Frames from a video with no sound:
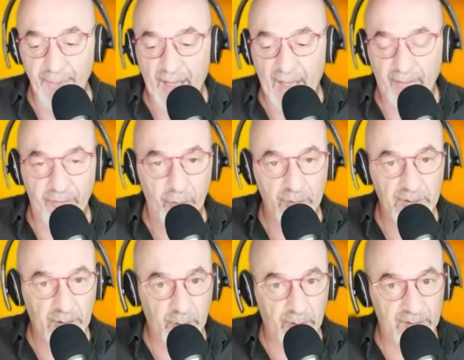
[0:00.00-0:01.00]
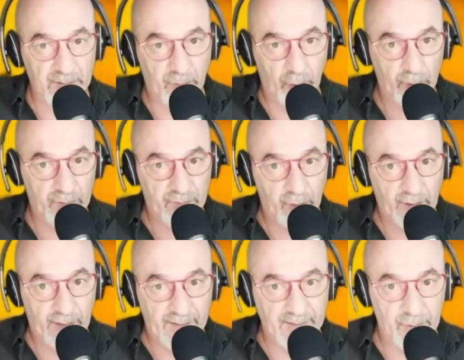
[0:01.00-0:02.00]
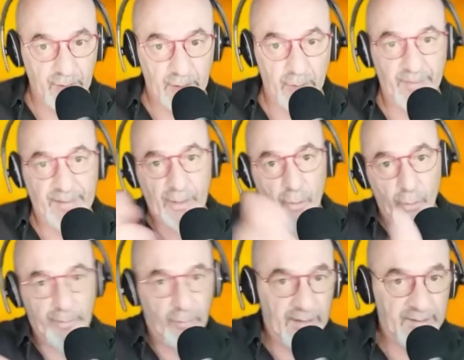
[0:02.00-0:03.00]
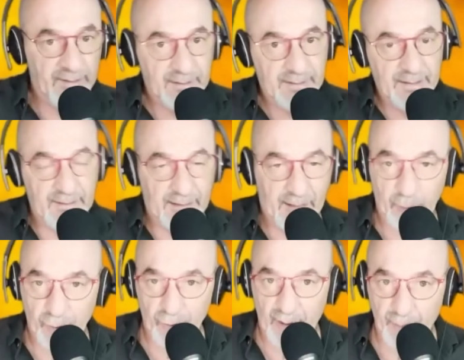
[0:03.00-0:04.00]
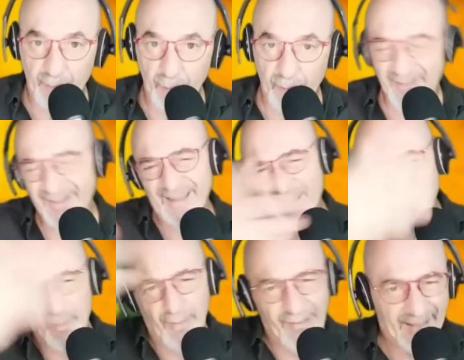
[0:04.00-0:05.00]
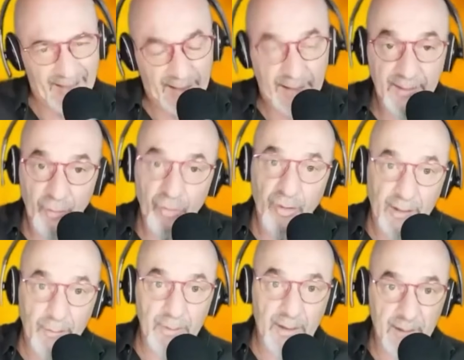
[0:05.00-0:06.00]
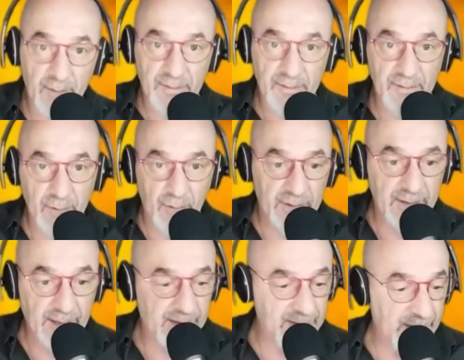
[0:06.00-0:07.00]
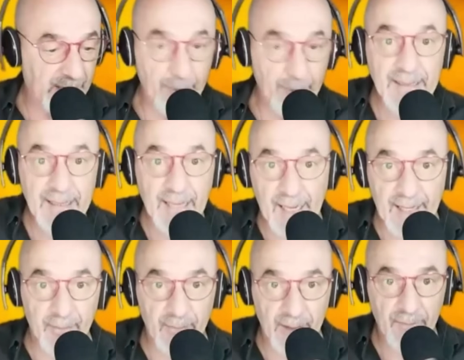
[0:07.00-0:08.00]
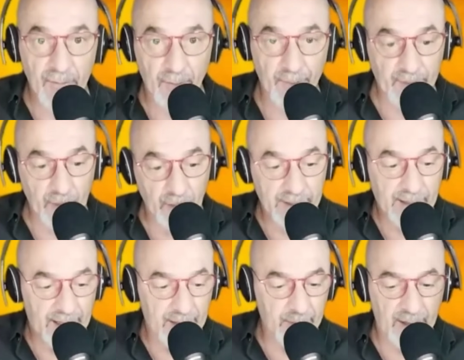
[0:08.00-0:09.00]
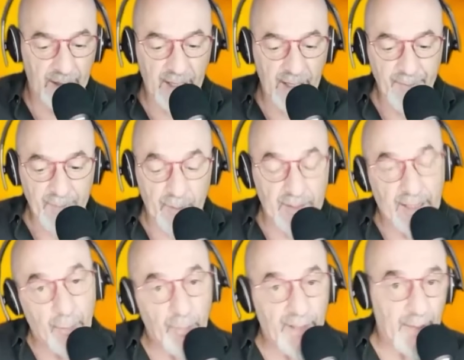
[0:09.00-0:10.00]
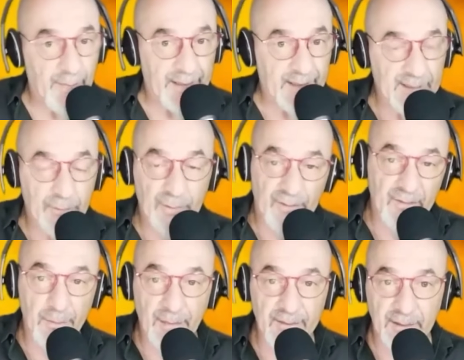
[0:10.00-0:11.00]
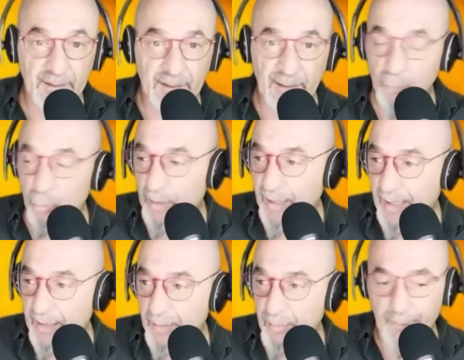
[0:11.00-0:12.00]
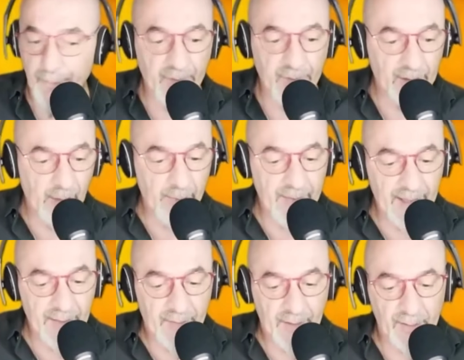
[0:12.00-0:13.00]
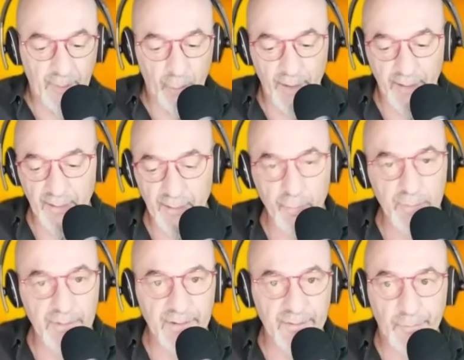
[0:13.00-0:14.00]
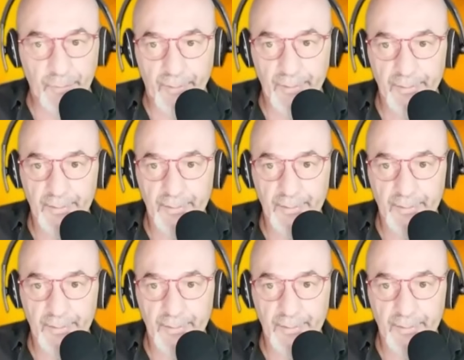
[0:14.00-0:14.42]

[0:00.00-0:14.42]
a fronte di questa evoluzione le è stato detto guarda la colpevolezza intrinseca non ce l'hai più, questa è roba vecchia, adesso c'è una cosa esotica che sarebbe il karma, no? Col karma, quindi hai un karma negativo, devi smaltire il tuo karma. Nei miei 22 anni di buddismo